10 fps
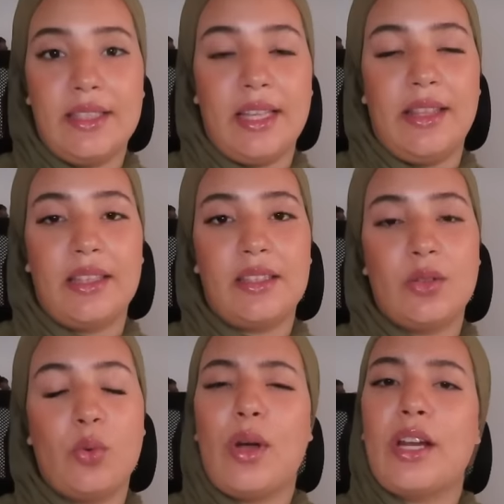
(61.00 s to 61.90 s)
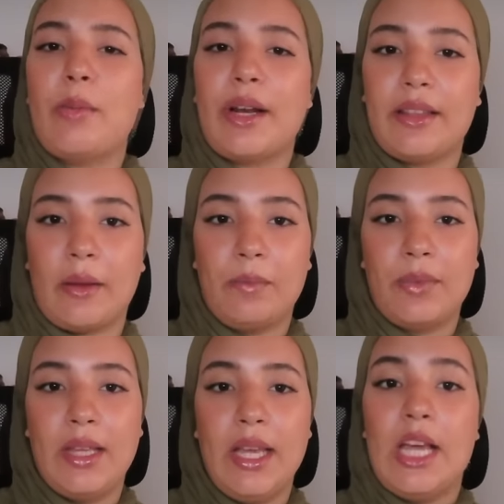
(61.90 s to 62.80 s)
تزاديت وانا مريضه
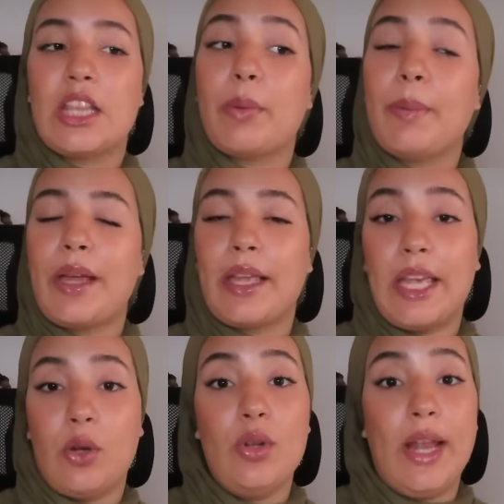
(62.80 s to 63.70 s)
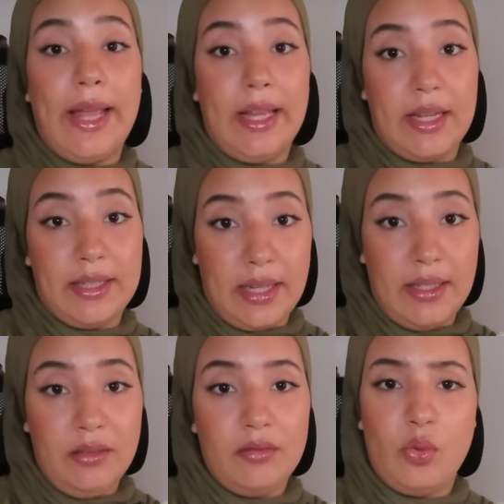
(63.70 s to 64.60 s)
الطبيب كان كيقول للعائله
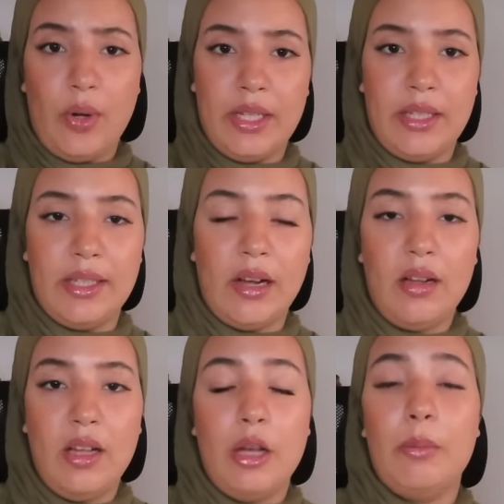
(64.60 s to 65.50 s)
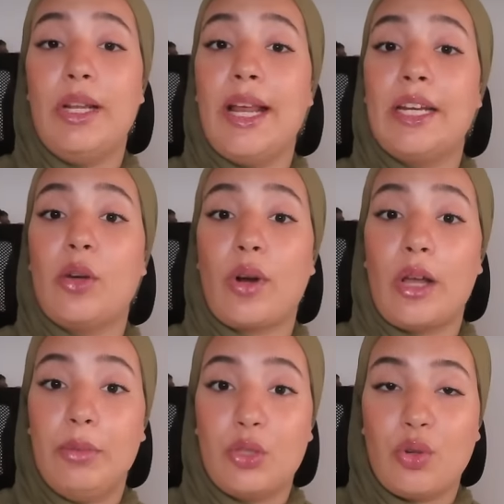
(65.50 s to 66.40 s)
ديالي الوالديه بلي انه
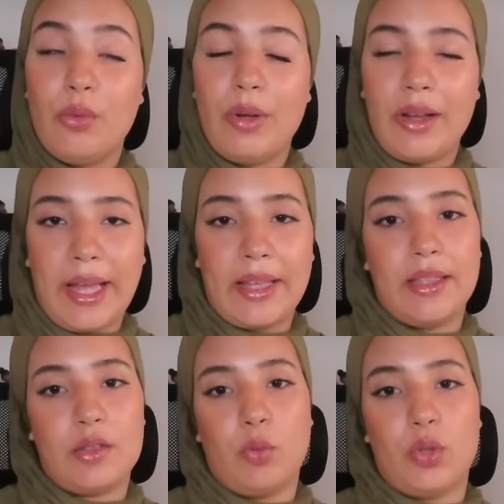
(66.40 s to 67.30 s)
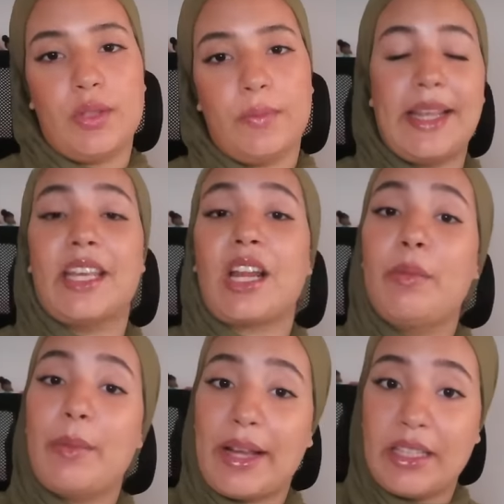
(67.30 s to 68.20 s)
راه بنتكم غادي تموت لكن
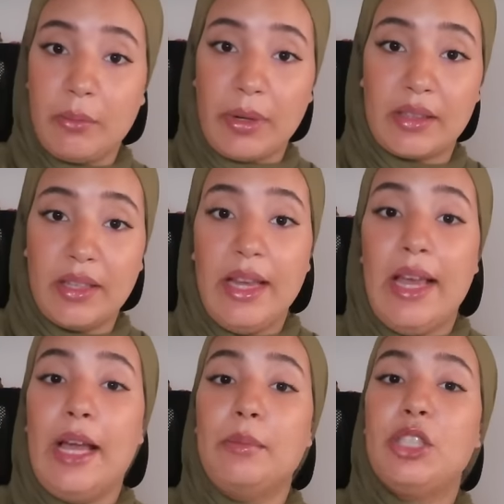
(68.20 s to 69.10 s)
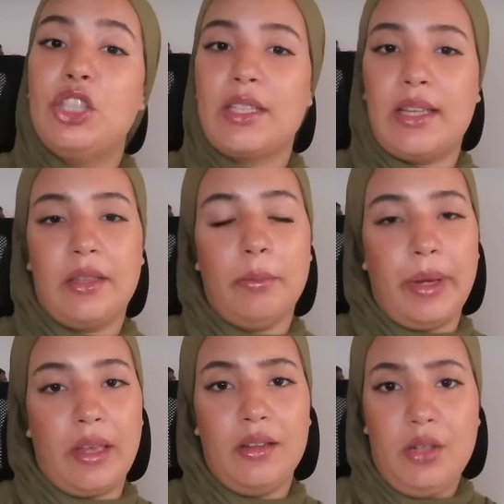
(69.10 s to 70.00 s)
قبل ما غادي نمرض عمتي جات عند
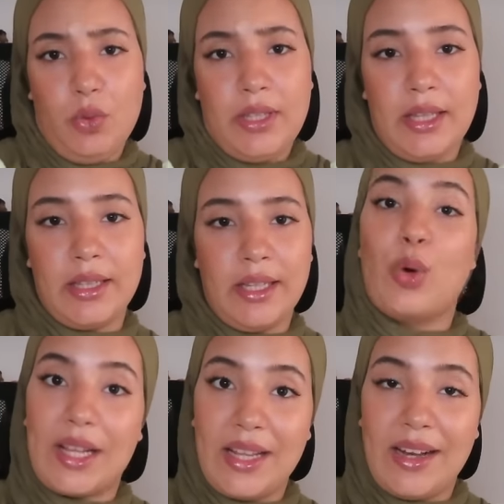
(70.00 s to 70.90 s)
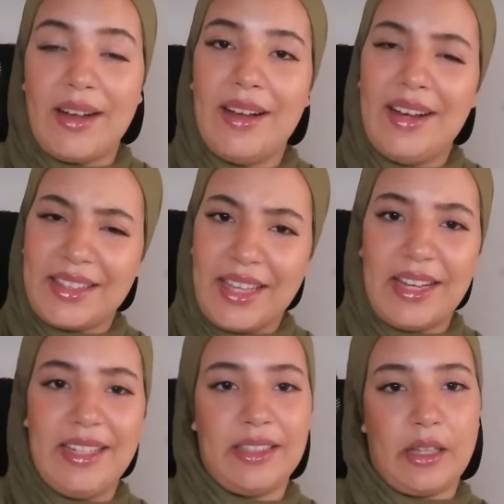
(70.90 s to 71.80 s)
امي اللي ولدتني وقالت لها
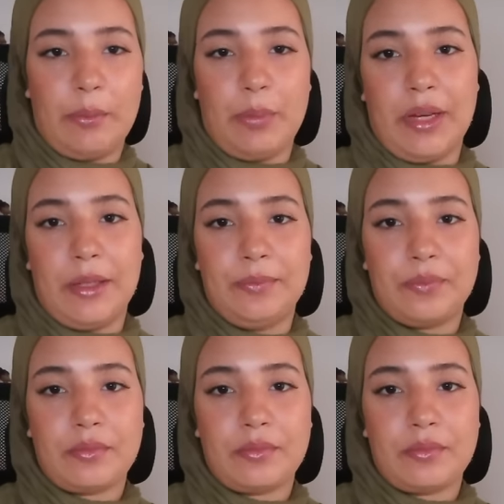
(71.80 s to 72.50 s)
عطيها لي نربيها